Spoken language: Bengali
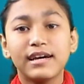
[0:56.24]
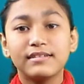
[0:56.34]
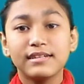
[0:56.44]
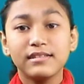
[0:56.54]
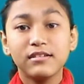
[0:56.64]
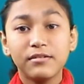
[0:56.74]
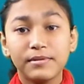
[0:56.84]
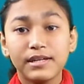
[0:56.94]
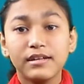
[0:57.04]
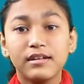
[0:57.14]
খেয়াল রাখতে
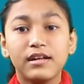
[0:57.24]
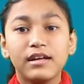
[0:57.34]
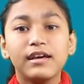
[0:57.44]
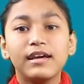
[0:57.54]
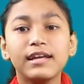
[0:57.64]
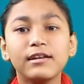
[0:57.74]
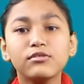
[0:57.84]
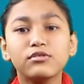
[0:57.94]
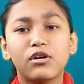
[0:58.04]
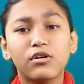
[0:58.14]
হবে
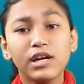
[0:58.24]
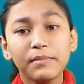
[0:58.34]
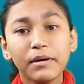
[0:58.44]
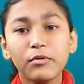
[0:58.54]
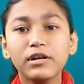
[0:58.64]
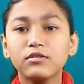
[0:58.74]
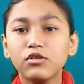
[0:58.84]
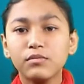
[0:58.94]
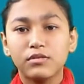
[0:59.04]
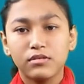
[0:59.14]
ইন্টু তখনই ব্যবহার
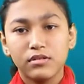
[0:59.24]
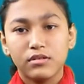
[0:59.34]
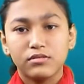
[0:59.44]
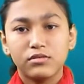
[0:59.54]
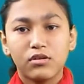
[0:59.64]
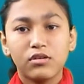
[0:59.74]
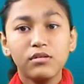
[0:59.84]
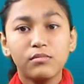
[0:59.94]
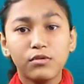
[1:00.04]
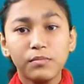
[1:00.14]
করব
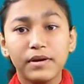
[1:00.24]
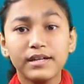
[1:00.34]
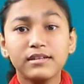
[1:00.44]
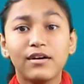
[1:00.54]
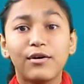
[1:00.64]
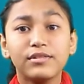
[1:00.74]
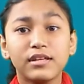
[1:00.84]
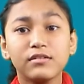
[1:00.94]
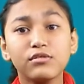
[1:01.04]
যখন মুভমেন্ট অর্থাৎ